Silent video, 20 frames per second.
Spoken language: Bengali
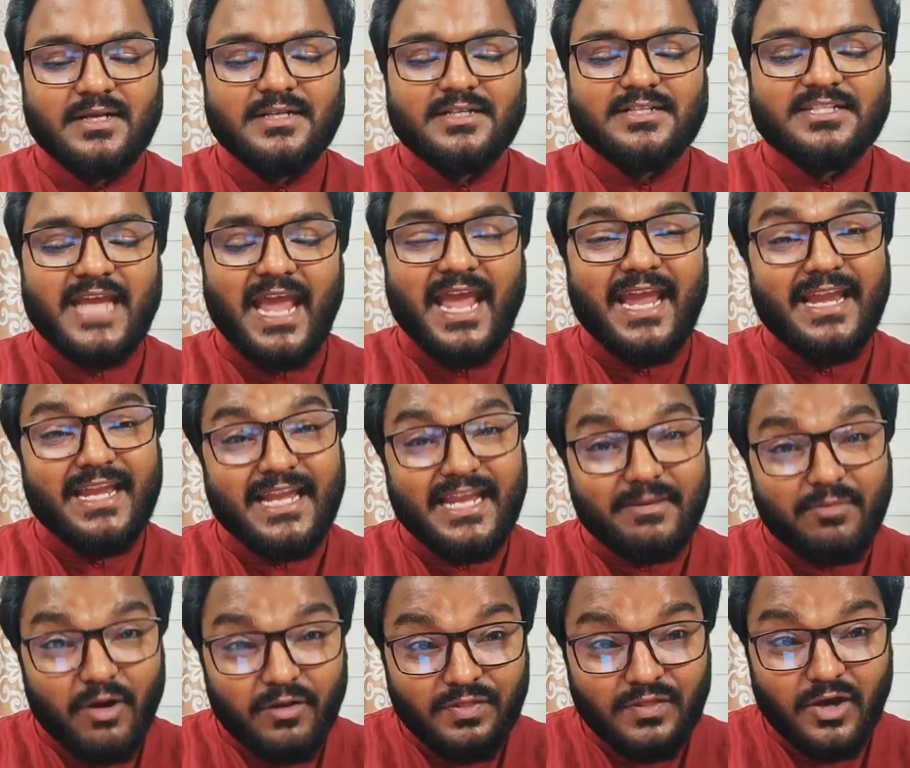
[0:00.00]
সেই
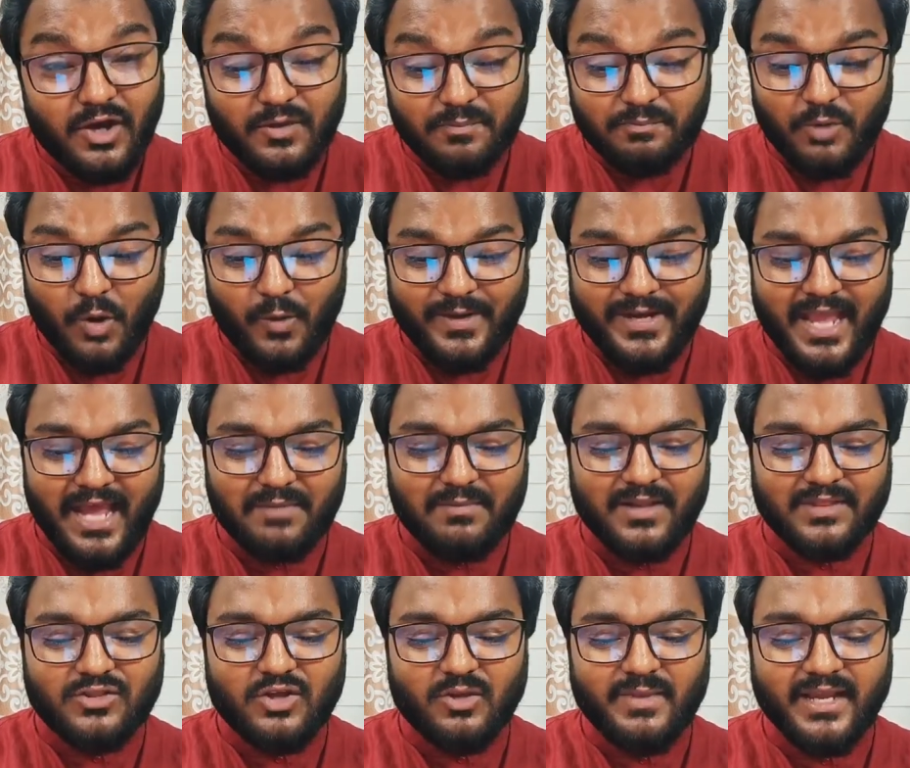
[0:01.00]
নিবন্ধন প্রক্রিয়ার
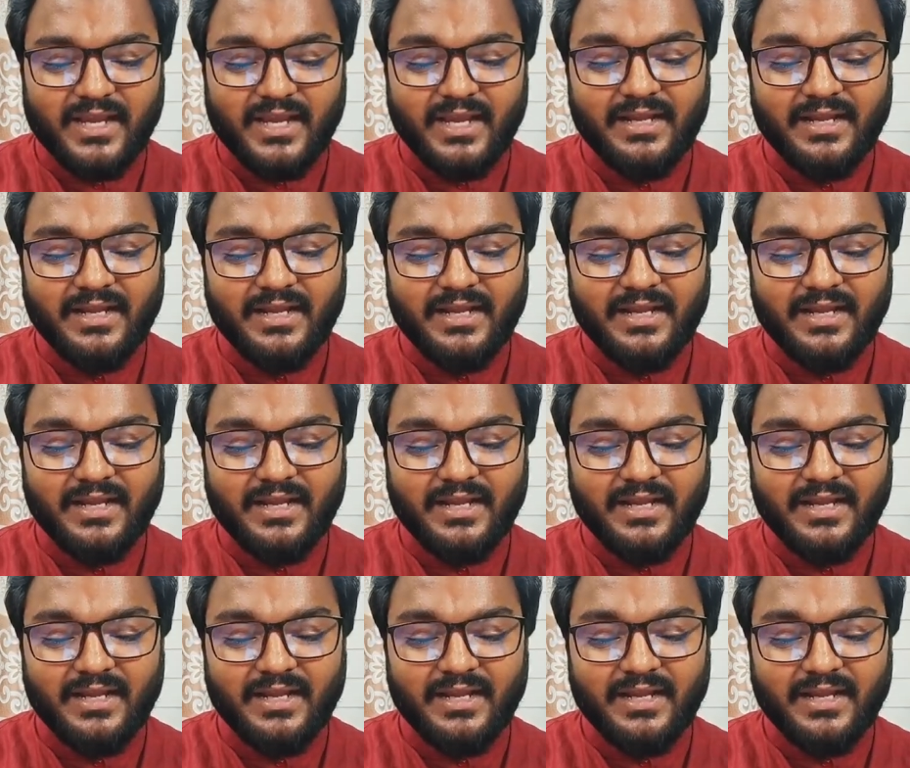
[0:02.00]
মাধ্যমে